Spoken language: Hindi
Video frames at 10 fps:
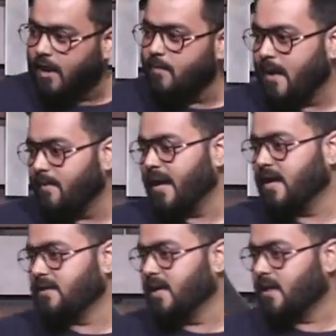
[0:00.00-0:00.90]
देखो मैं
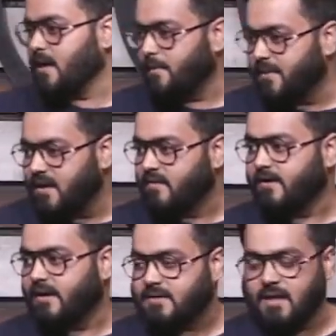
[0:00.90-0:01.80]
बनारस गया था अपनी
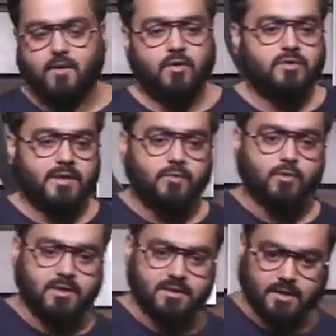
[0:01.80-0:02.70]
गर्लफ्रेंड के साथ और उसके
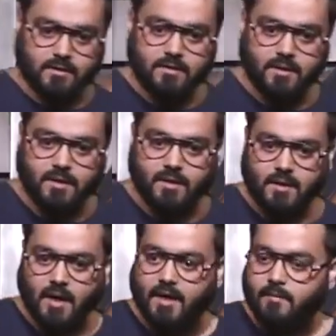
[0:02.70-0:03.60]
दोस्त के साथ ठीक है
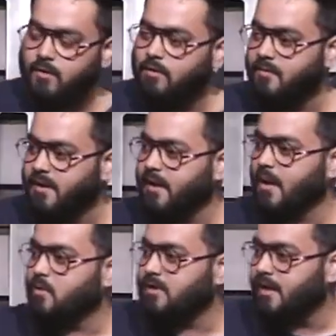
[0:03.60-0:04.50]
एंड यू नो बीइंग एन
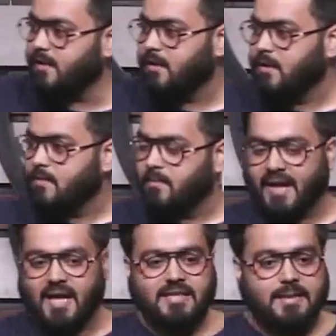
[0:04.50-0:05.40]
आउटसाइडर
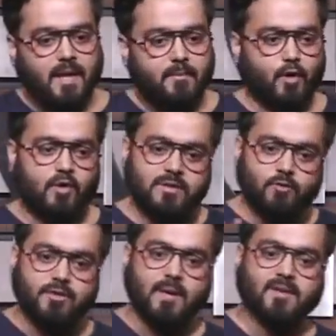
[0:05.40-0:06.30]
बनारस के बारे में मेरे को सिर्फ
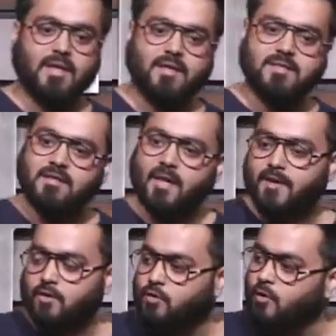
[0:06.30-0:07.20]
उतना ही पता था जितना
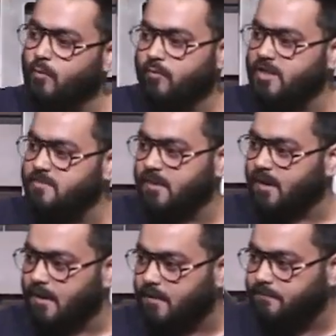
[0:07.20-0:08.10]
मैंने उन दो मूवीज़ में
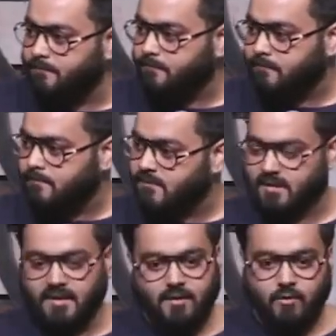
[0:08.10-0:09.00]
देखा है
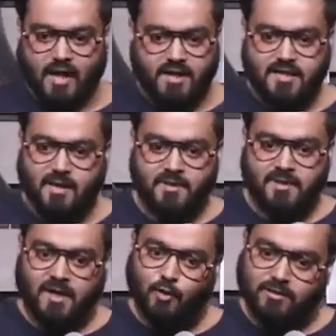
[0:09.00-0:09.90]
जितना रांझना में
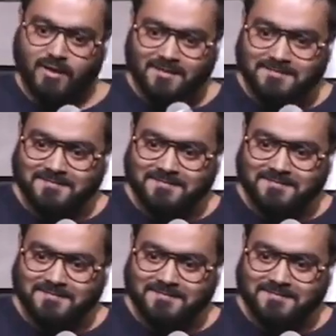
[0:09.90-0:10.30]
देखा उतना